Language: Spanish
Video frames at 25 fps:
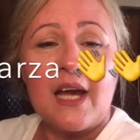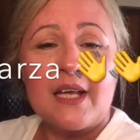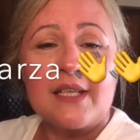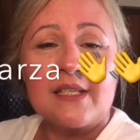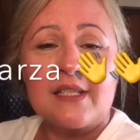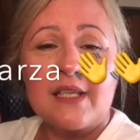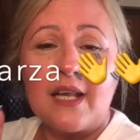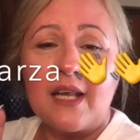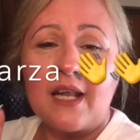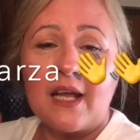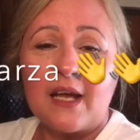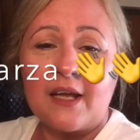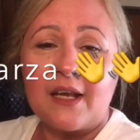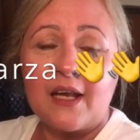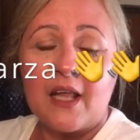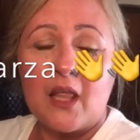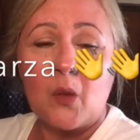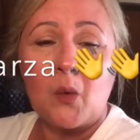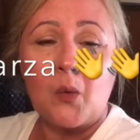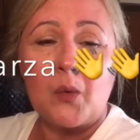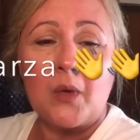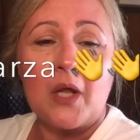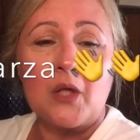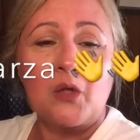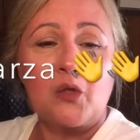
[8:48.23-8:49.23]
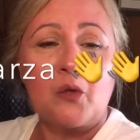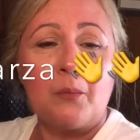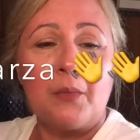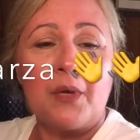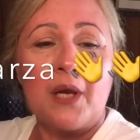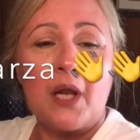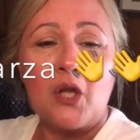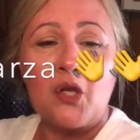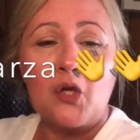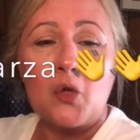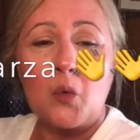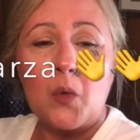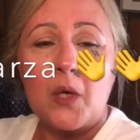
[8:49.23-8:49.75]
Garza es la ganadora. De todas
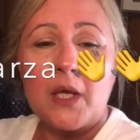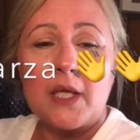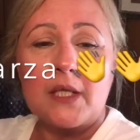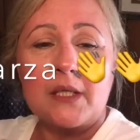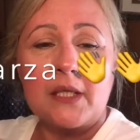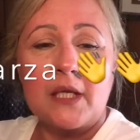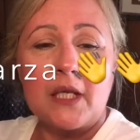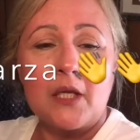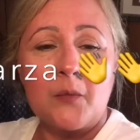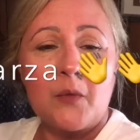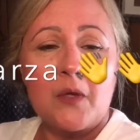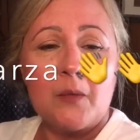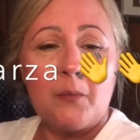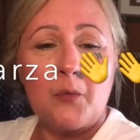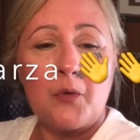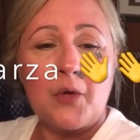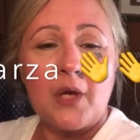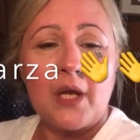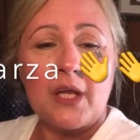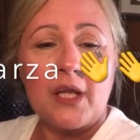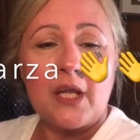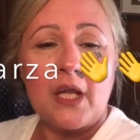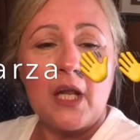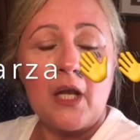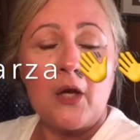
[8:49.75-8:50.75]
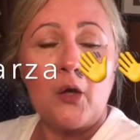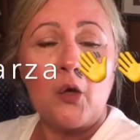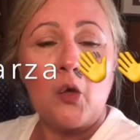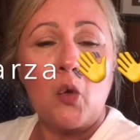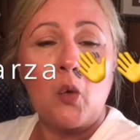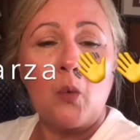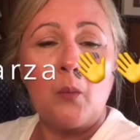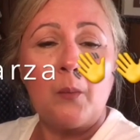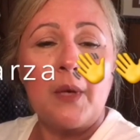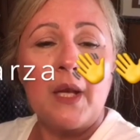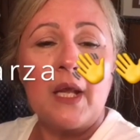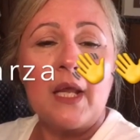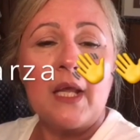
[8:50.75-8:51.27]
maneras, yo voy a escribir por aquí el
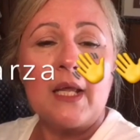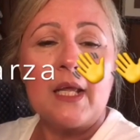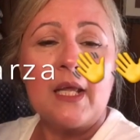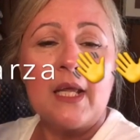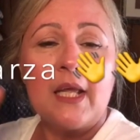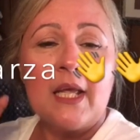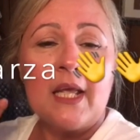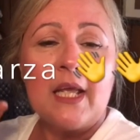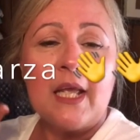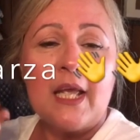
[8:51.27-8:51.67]
nombre,